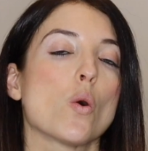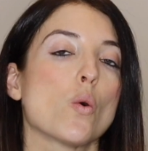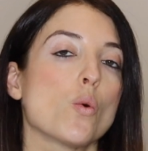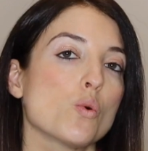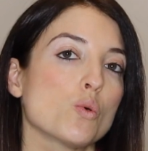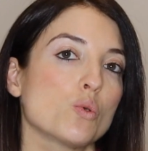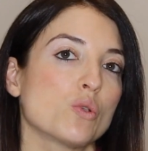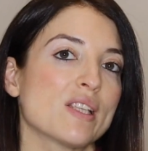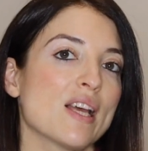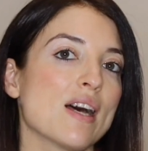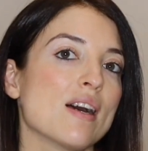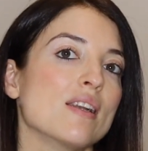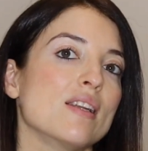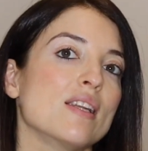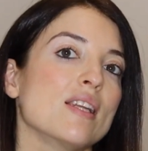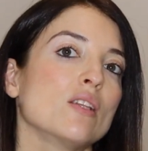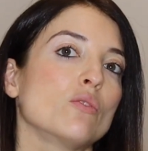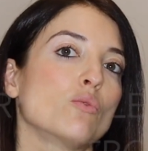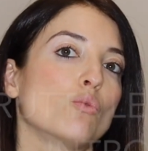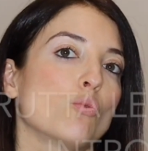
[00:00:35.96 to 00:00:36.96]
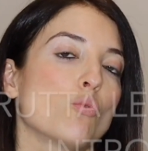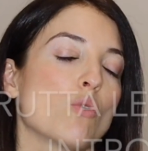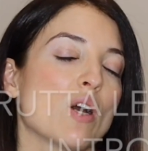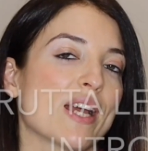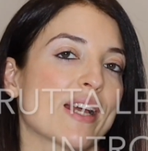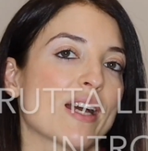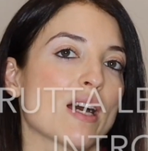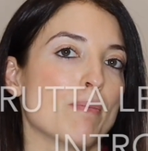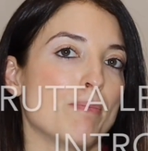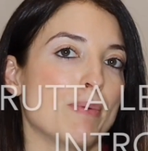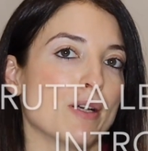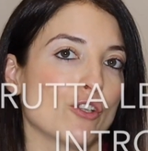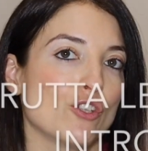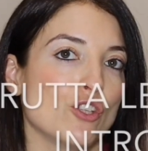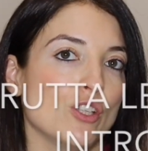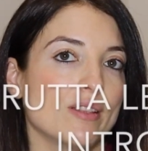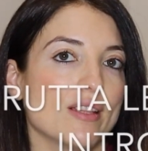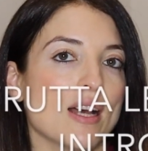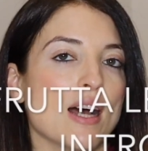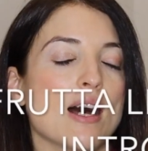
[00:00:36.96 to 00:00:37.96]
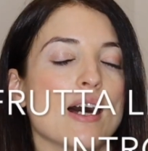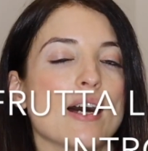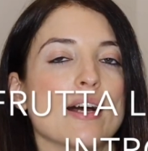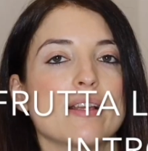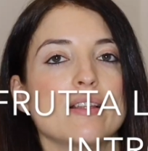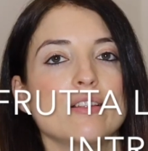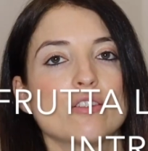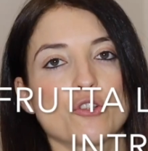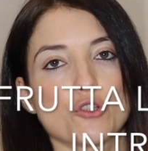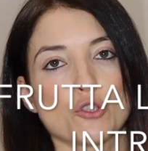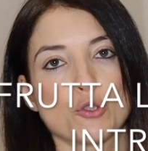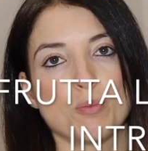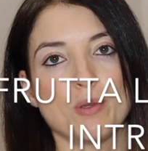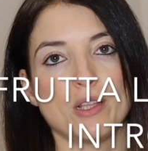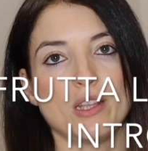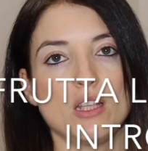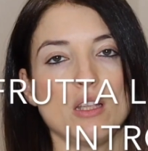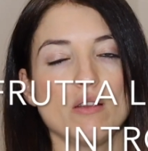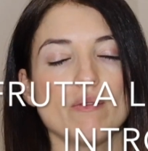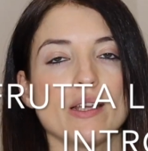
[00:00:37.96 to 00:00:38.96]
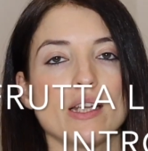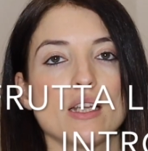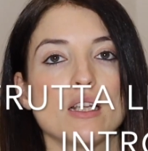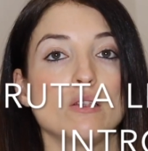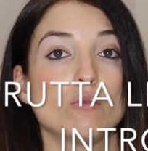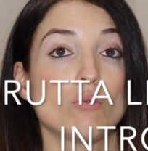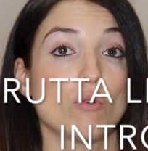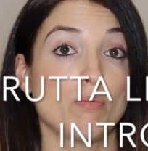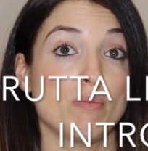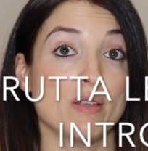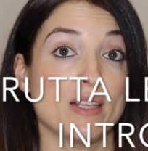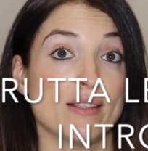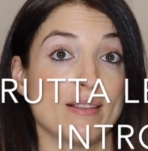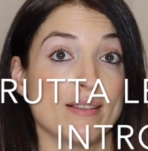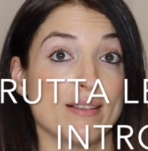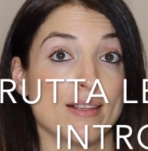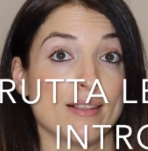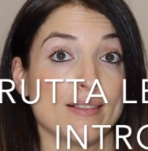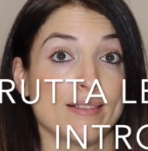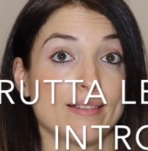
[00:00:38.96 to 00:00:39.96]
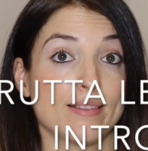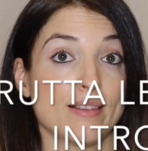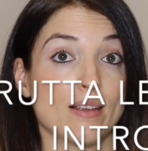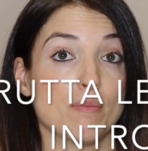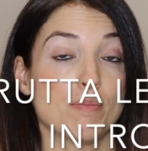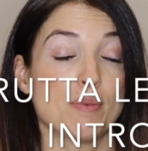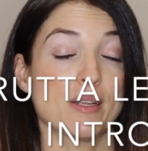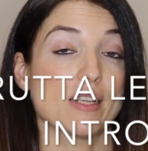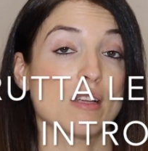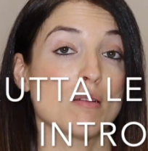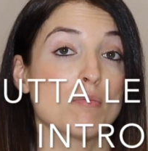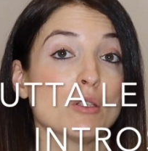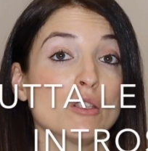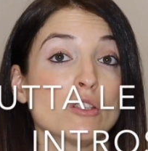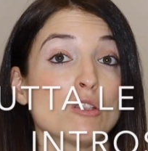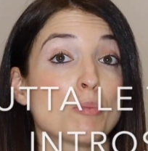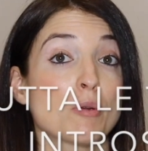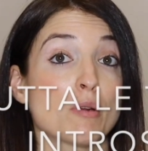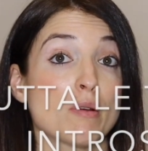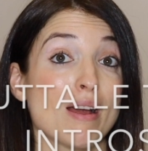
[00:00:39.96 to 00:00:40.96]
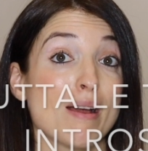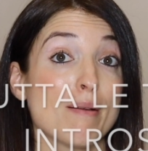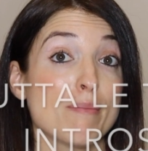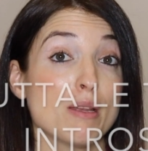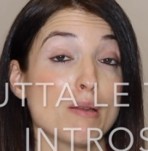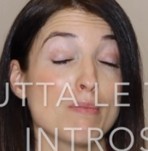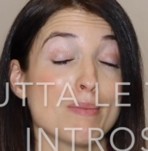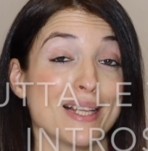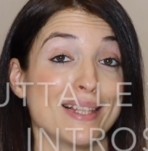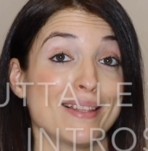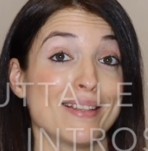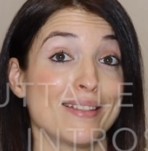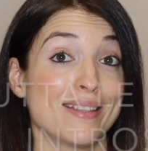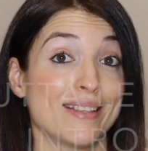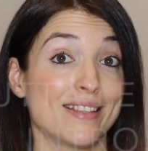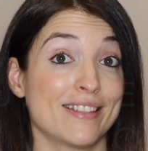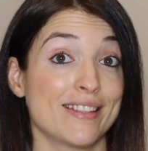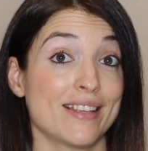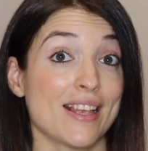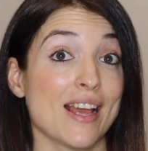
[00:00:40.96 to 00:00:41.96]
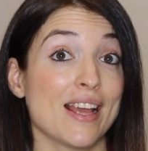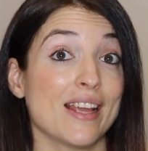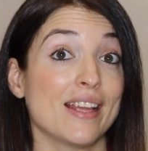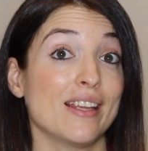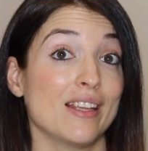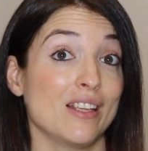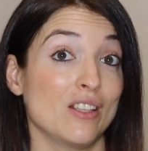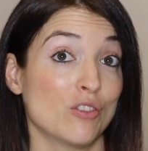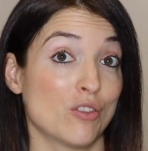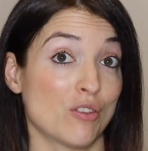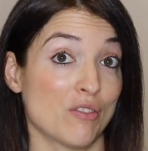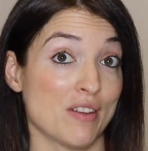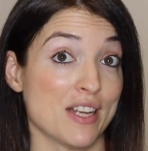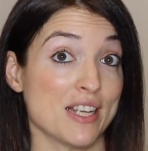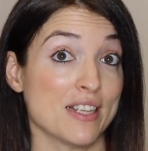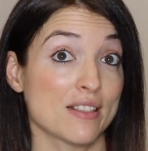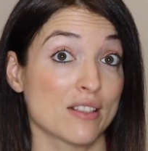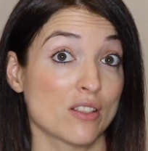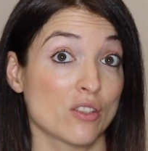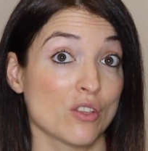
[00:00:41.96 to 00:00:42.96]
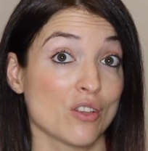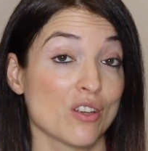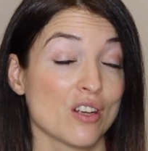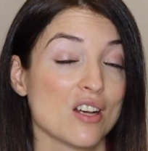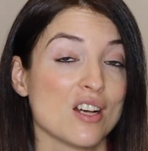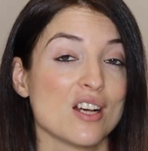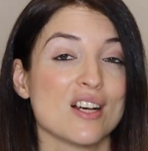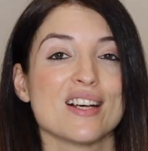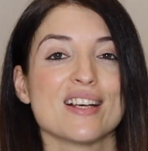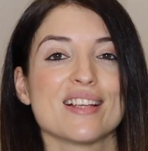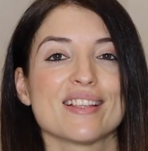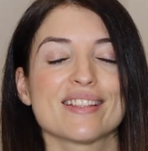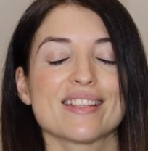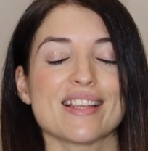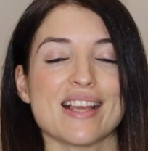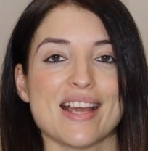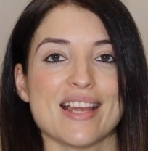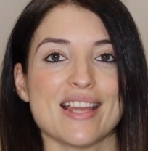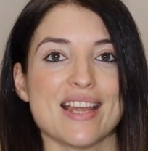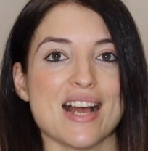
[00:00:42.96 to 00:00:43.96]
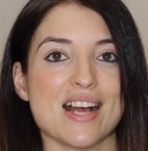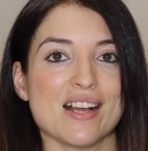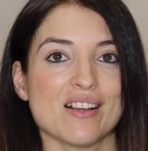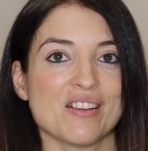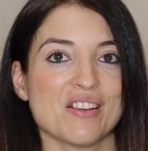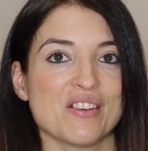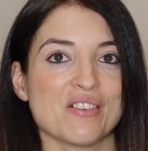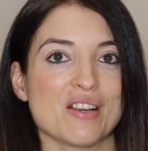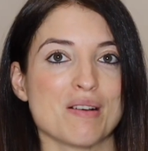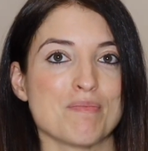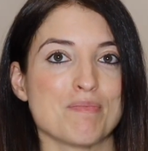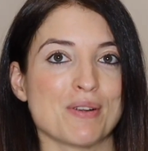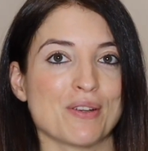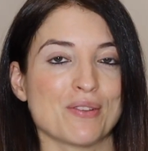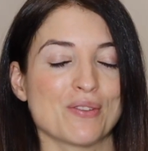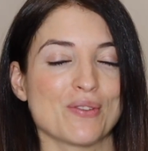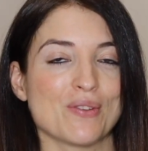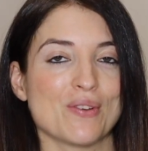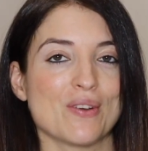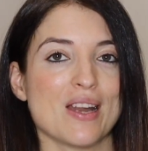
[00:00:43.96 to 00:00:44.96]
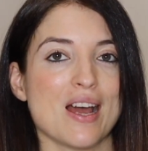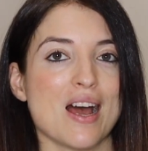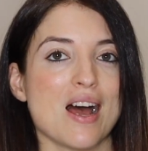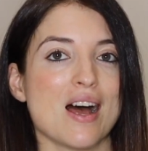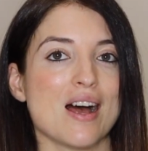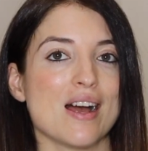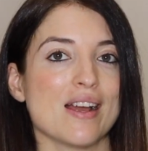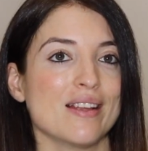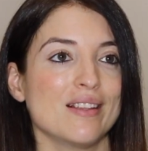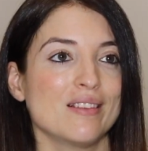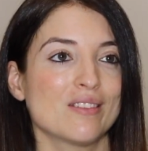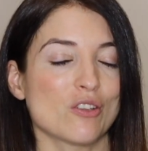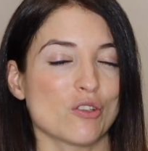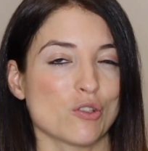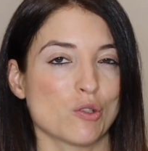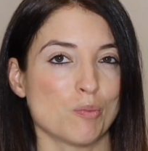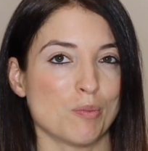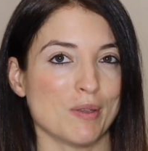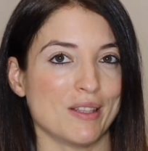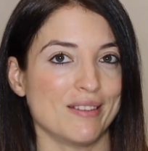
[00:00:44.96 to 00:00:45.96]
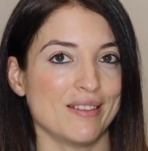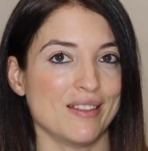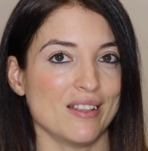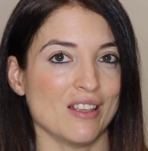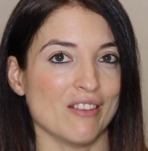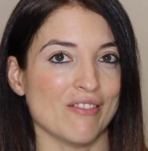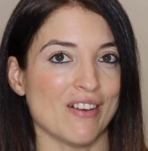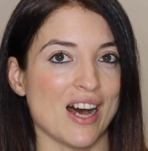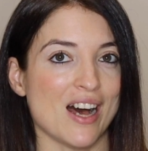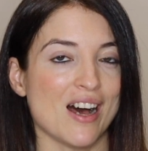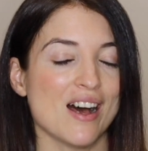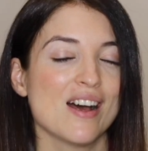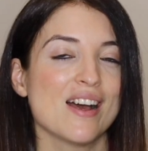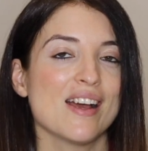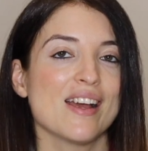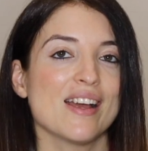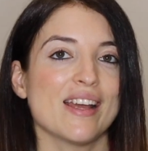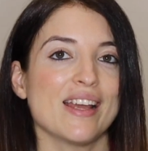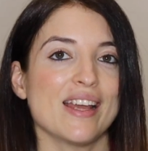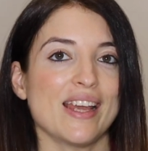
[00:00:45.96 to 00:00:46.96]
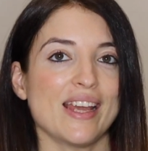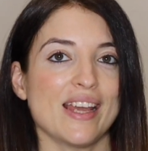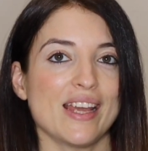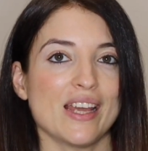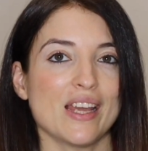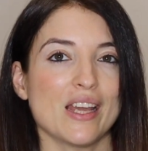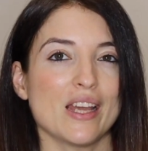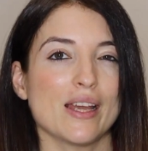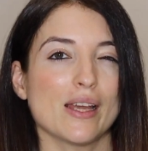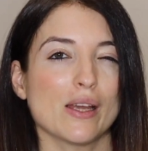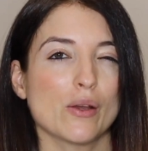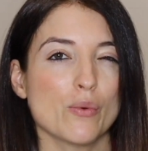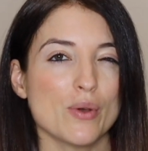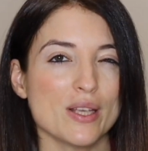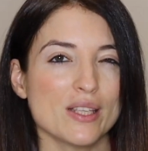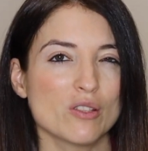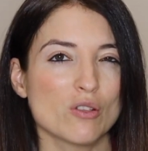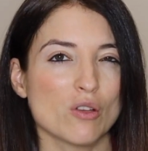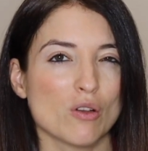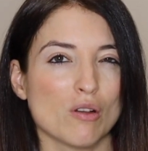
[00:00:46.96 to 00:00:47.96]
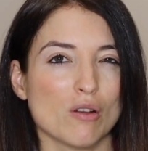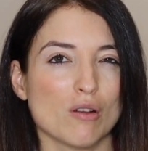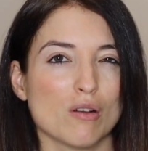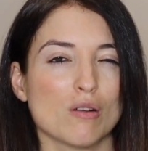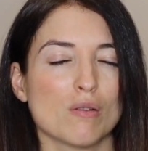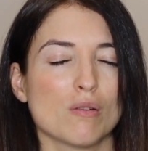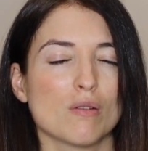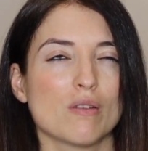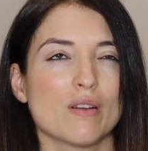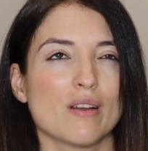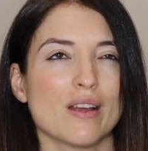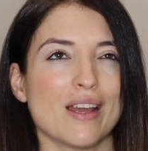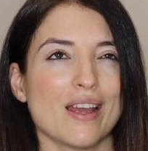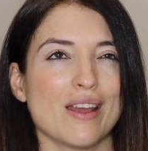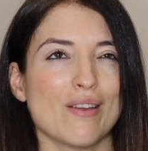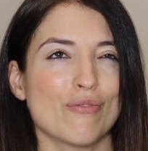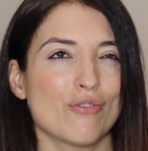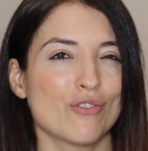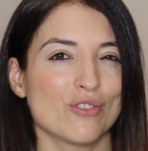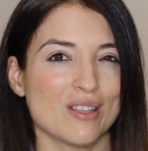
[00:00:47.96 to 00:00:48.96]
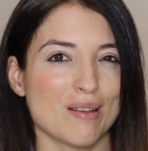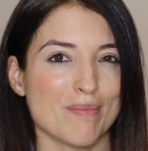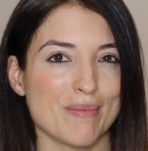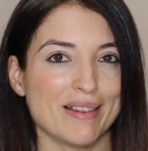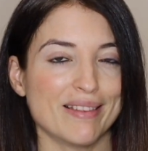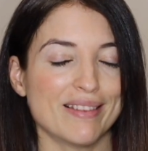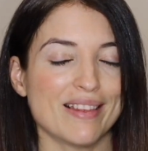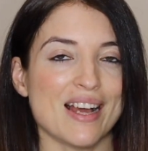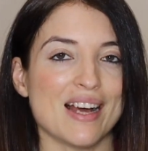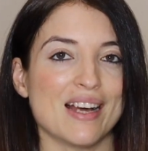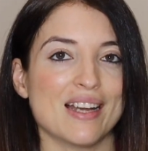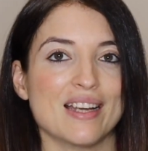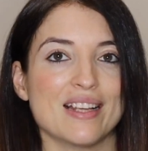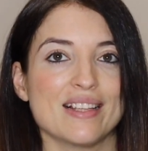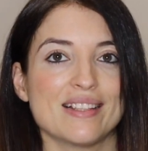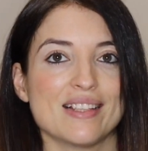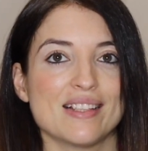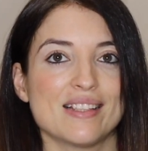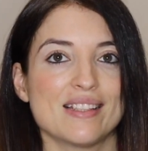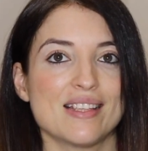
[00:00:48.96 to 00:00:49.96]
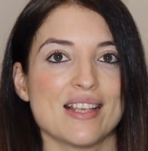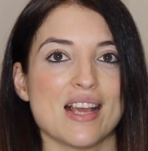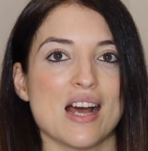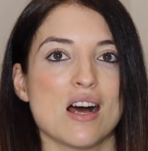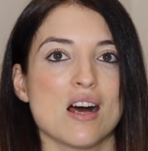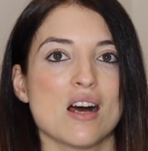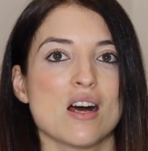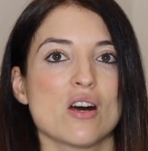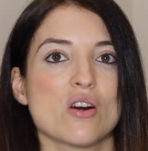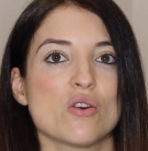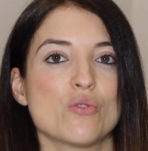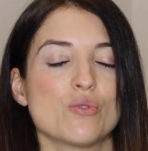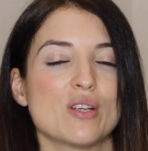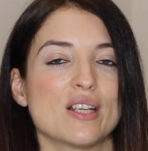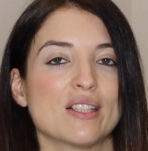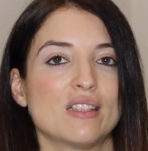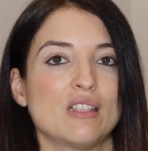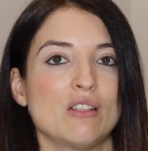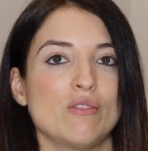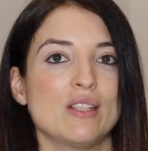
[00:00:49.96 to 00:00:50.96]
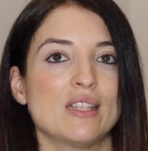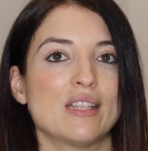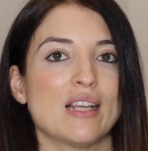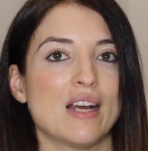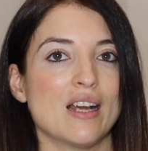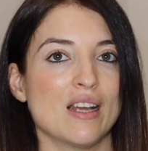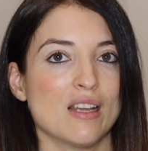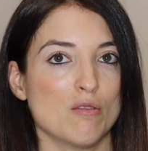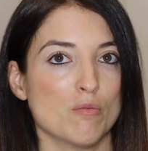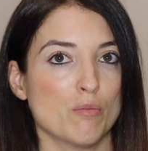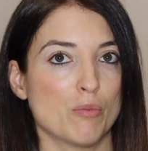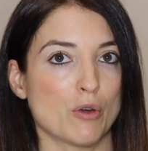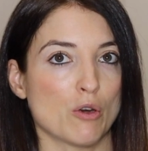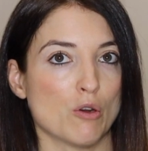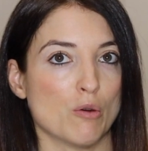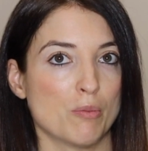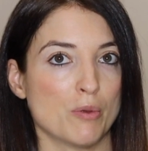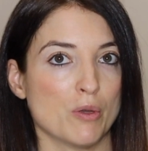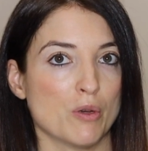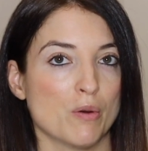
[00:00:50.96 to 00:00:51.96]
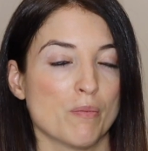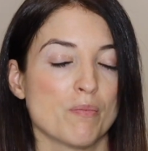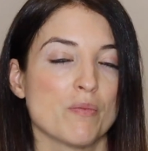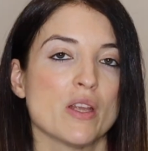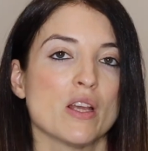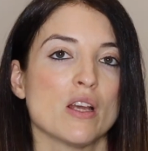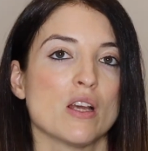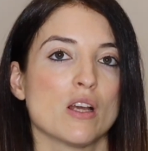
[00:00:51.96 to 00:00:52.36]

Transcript: Usa le tue capacità introspettive nel tuo business perché molto probabilmente se sei introverso sei anche una persona introspettiva e, e questo è fondamentale se si ha un'attività in proprio.